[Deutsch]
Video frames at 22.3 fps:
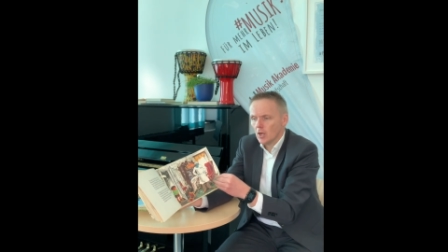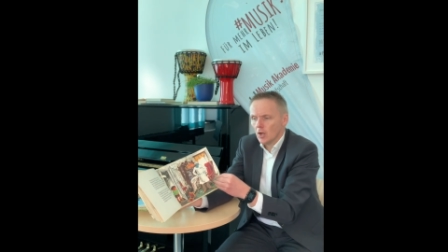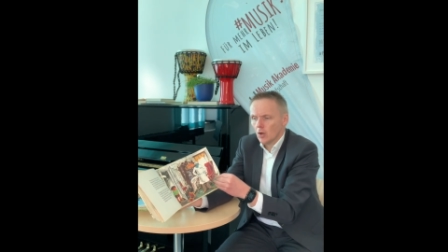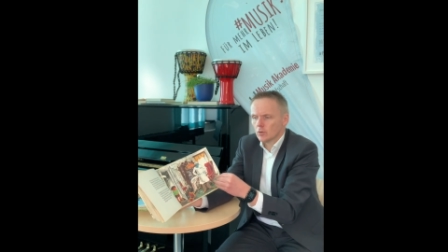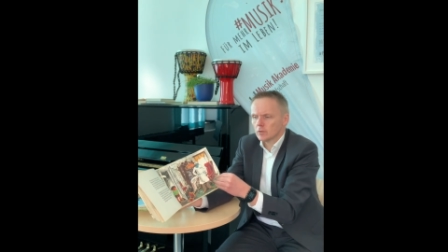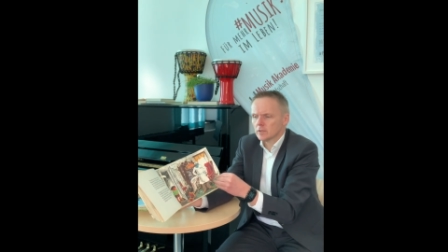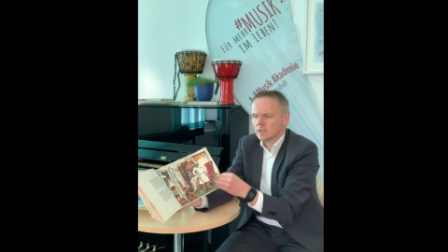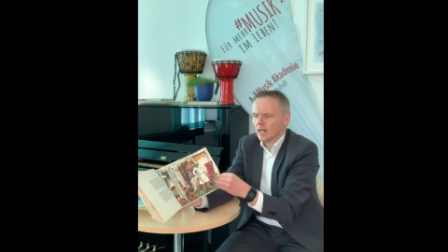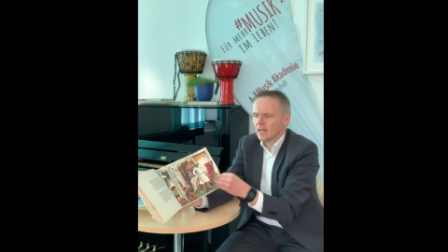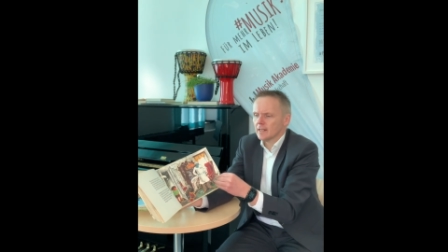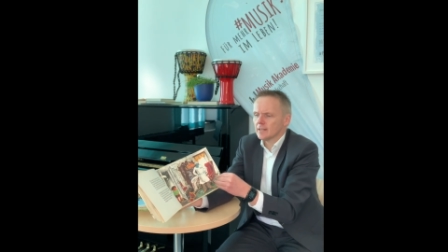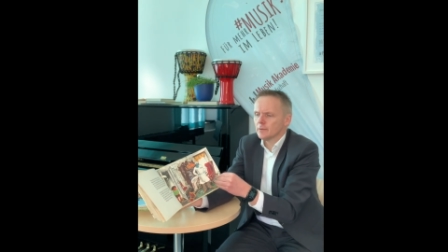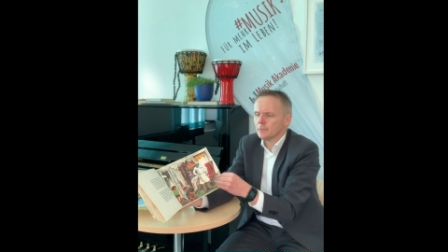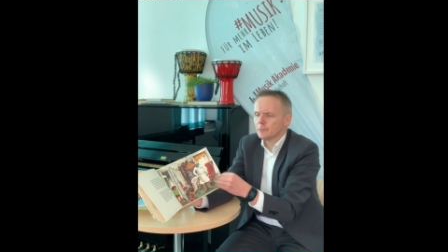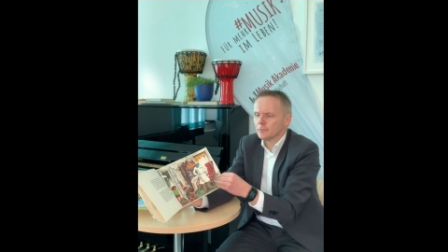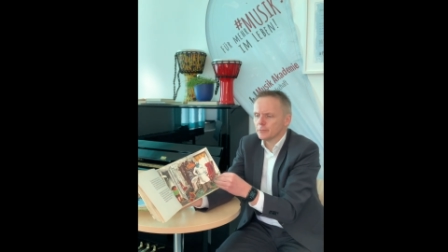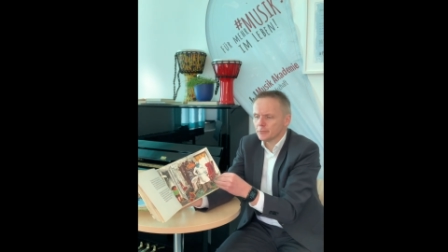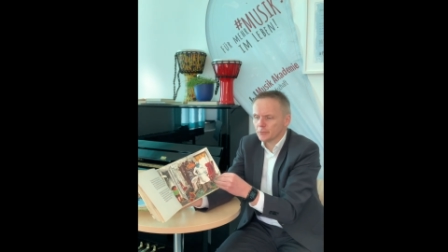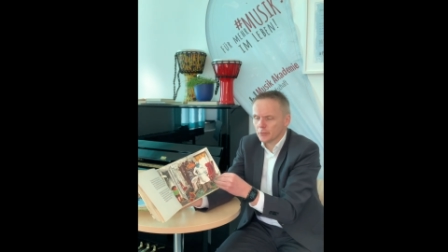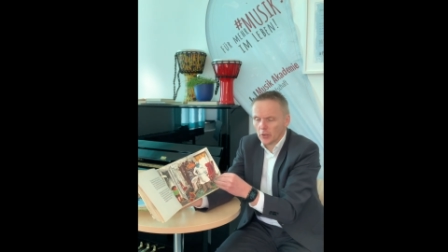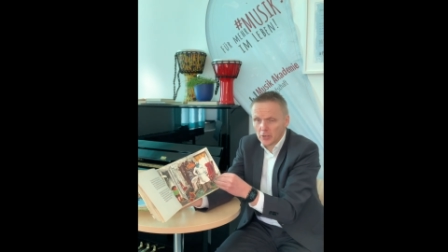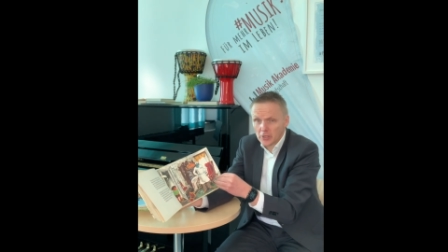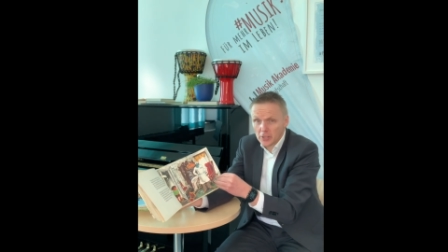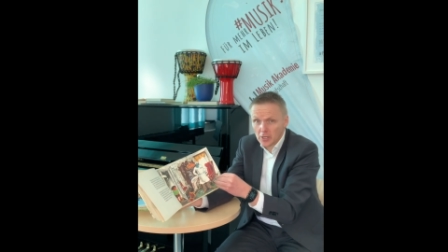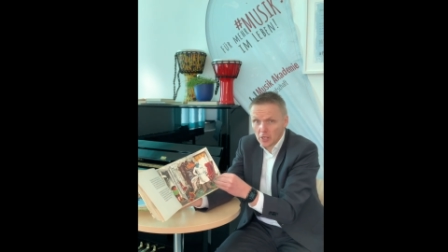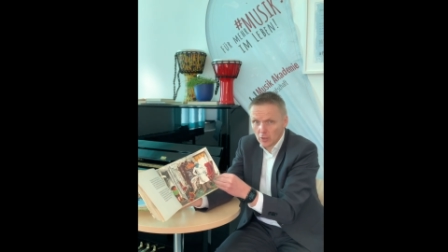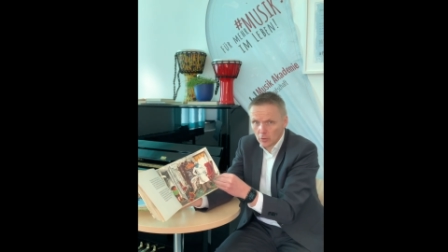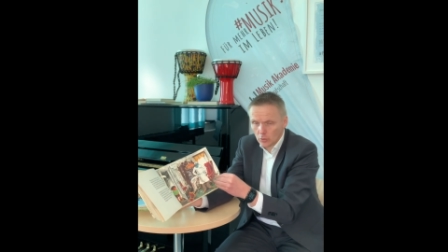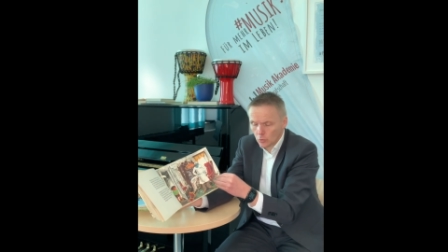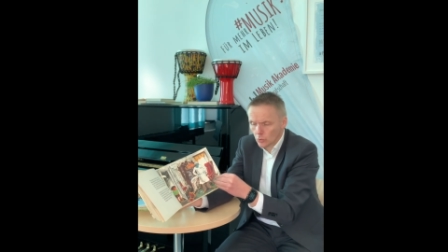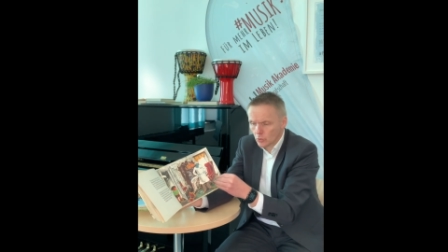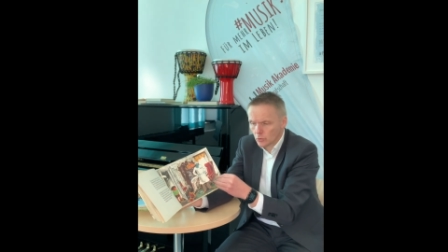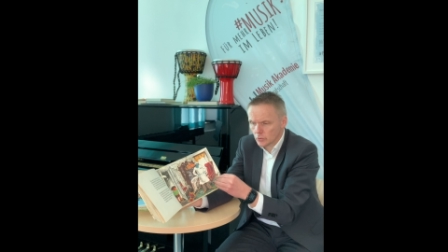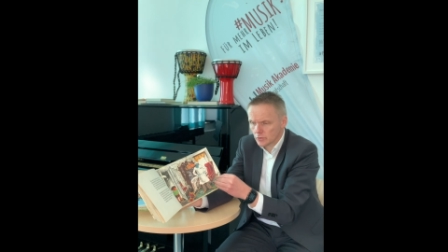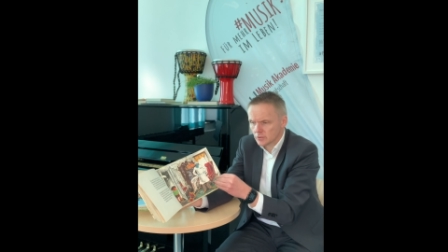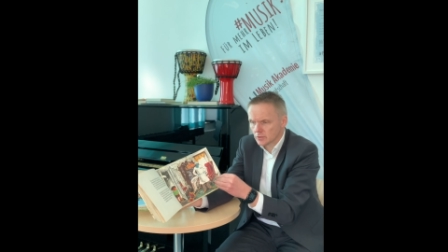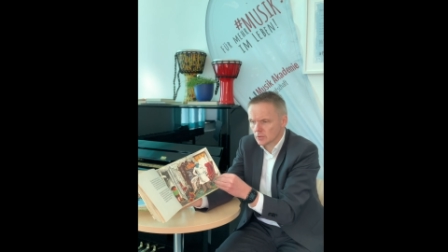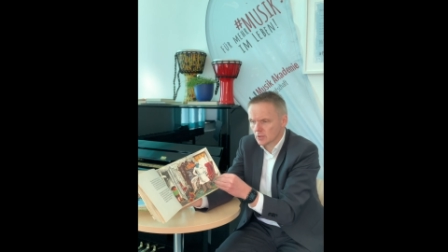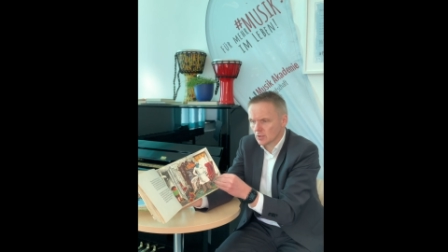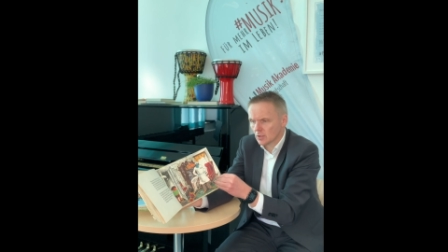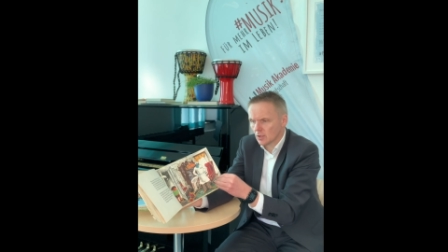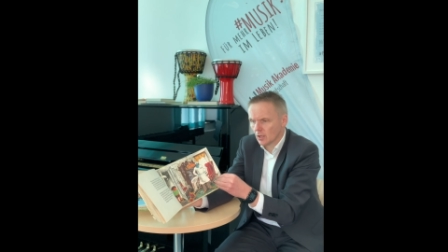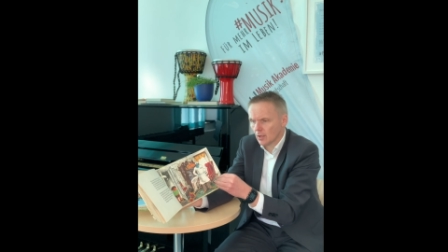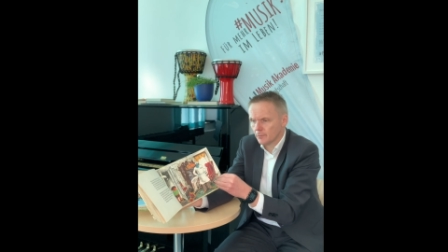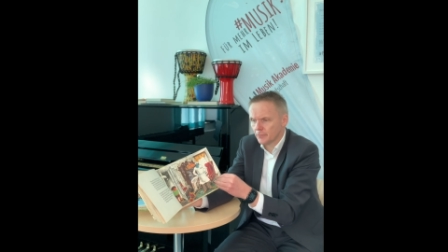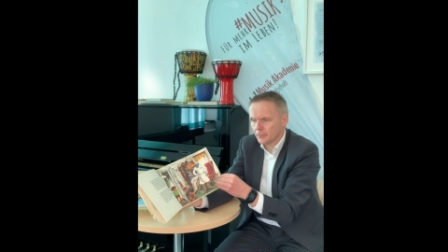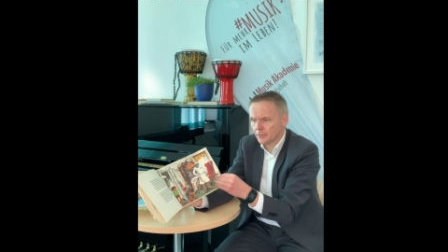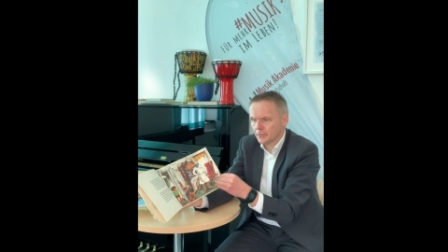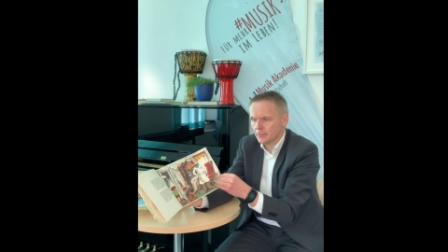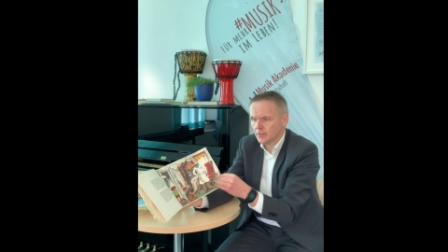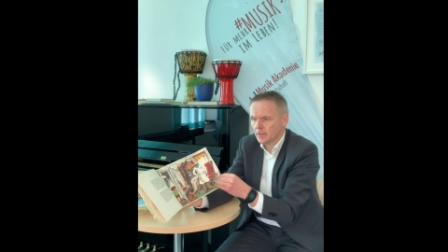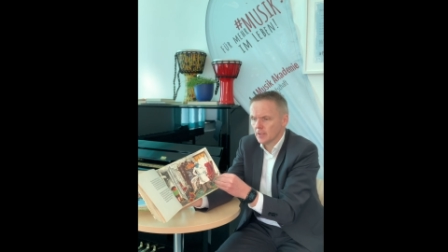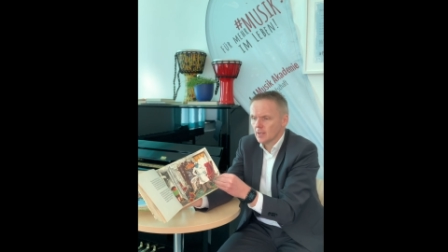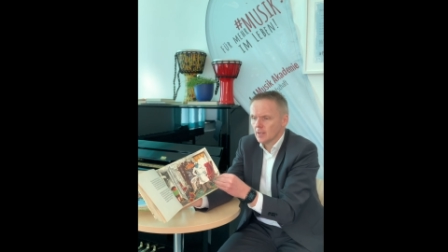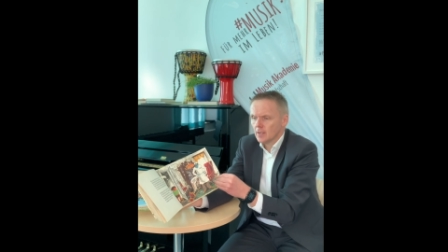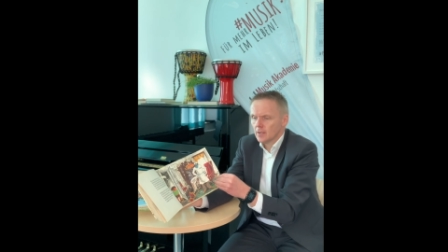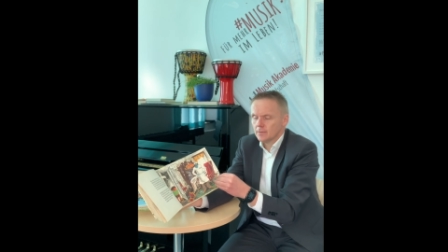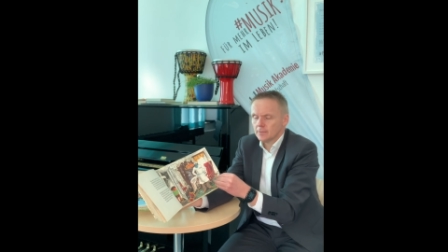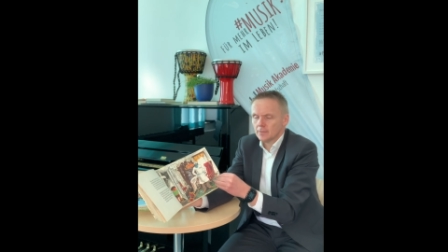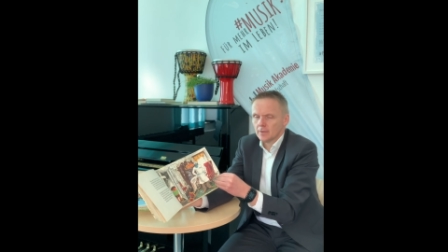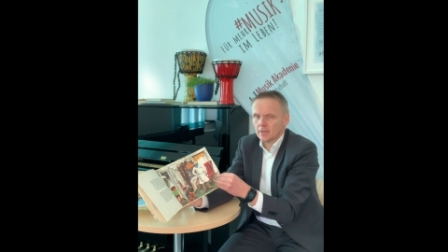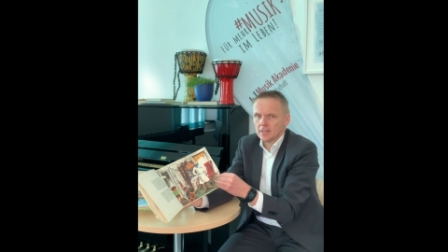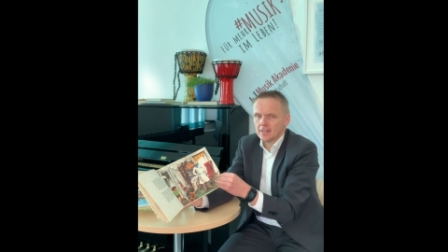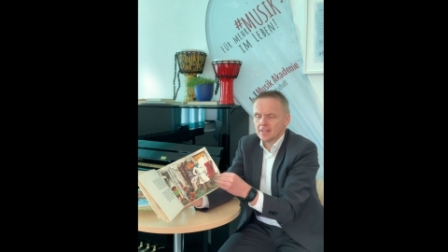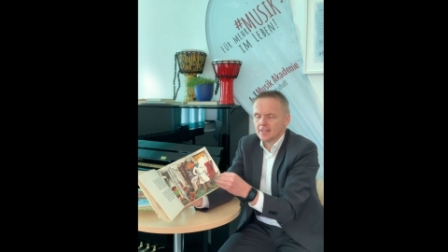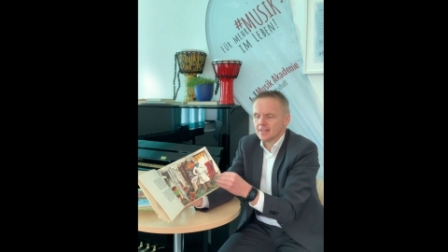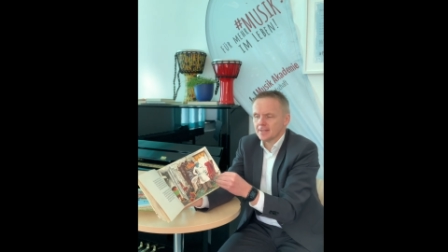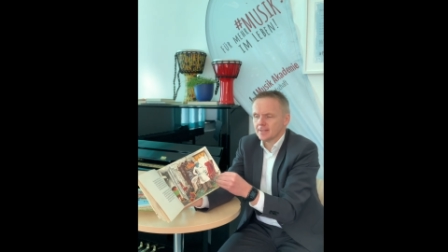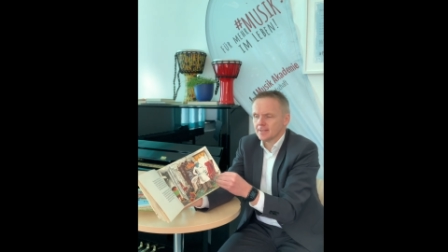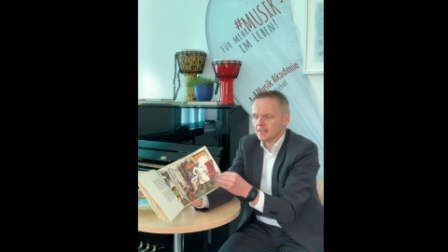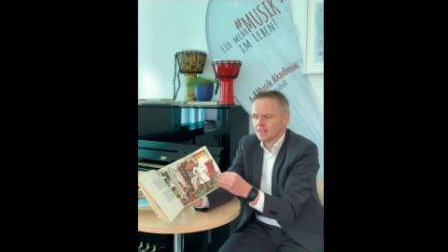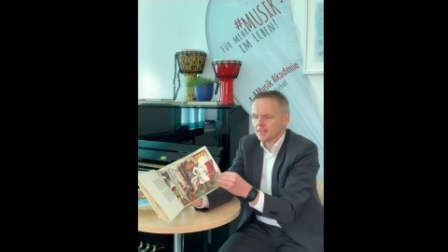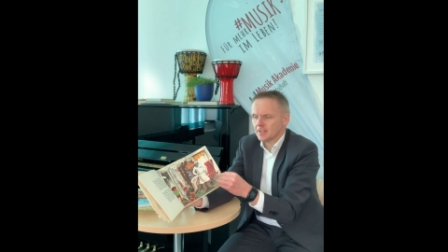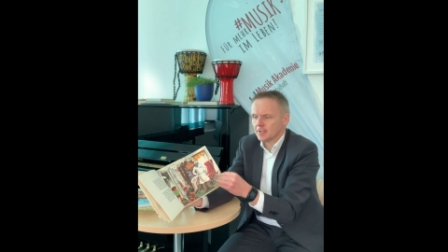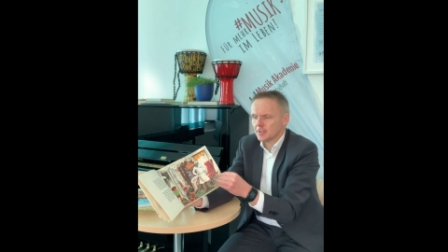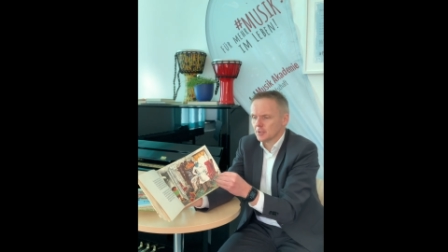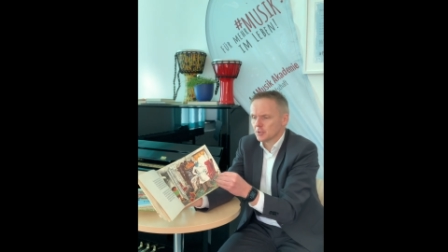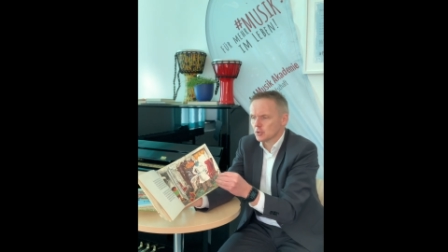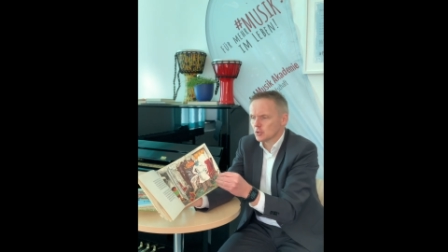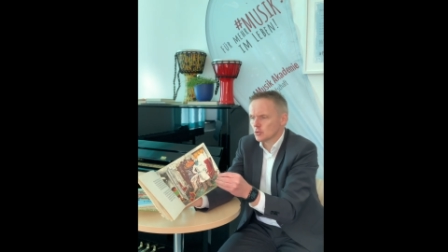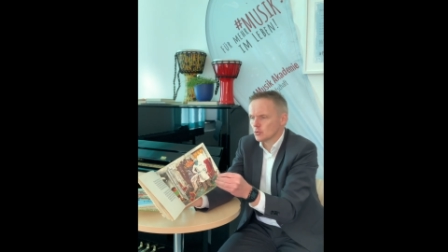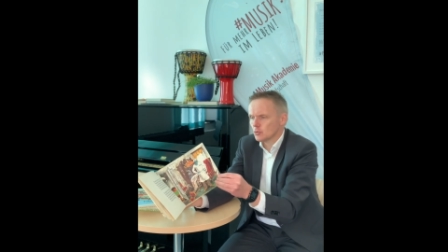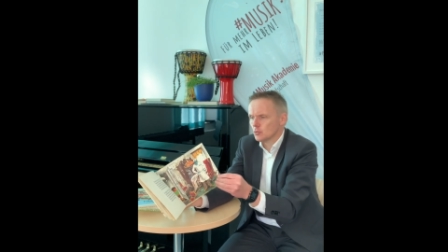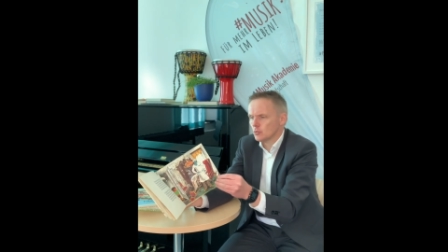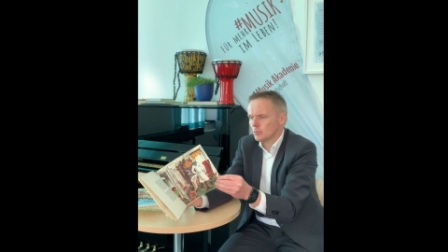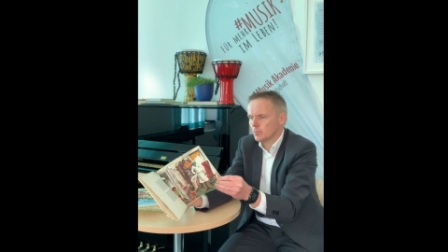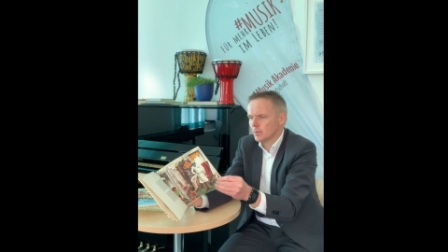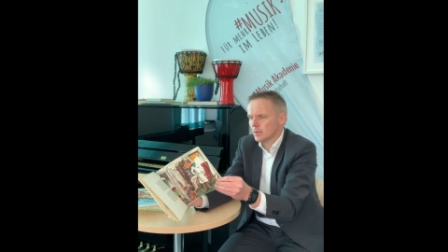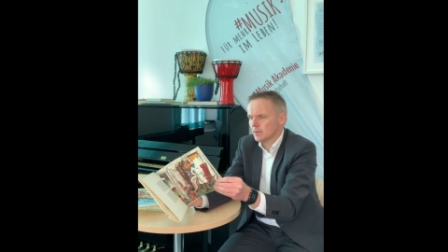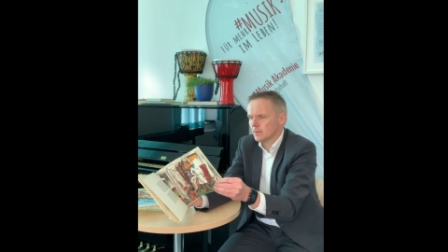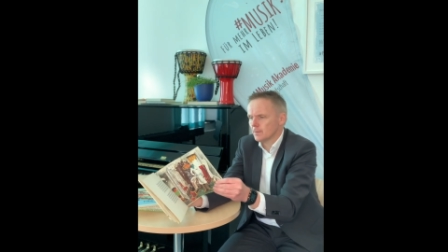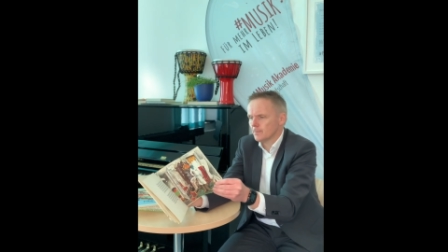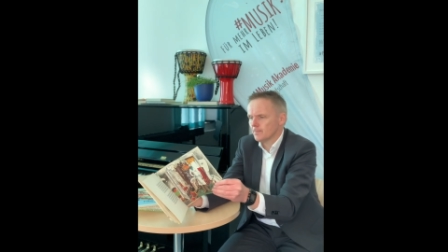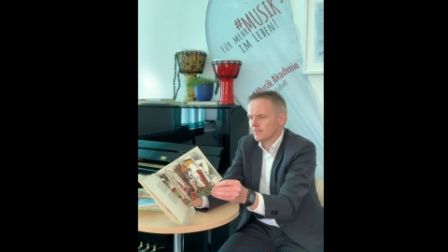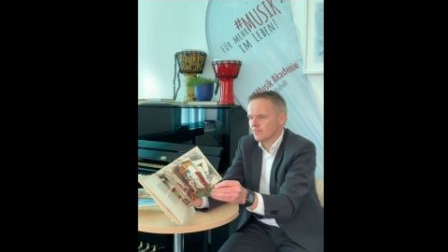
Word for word: und einem feuerroten Kopf verlegen in die Stube.